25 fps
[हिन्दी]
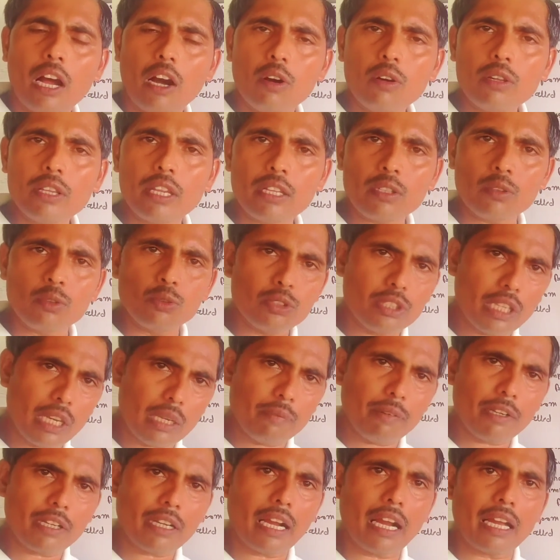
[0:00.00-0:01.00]
और एक दूसरे
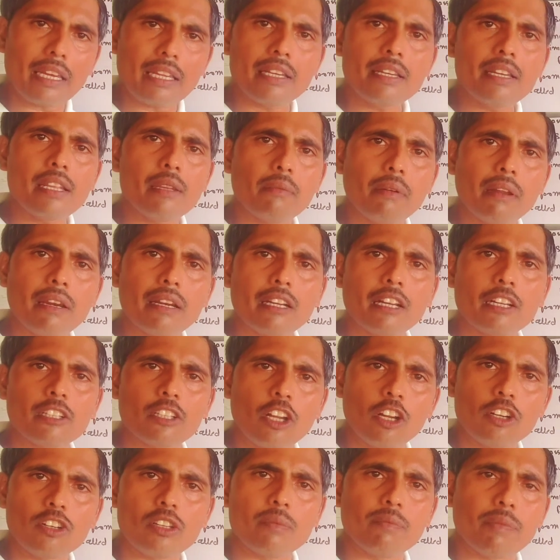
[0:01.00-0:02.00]
पर कार्य निर्भर
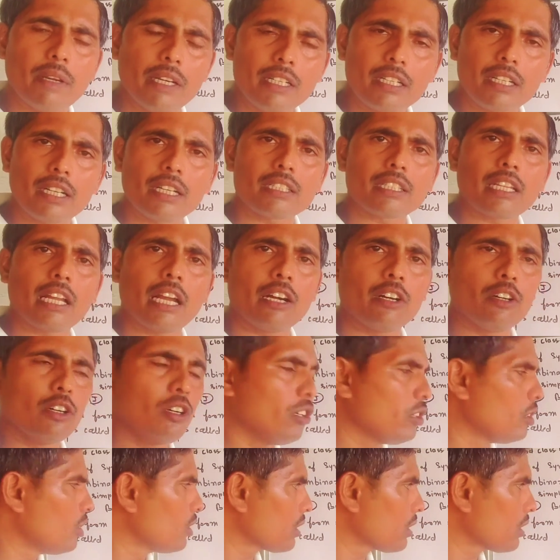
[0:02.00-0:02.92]
करता हो डिपेंड करता हो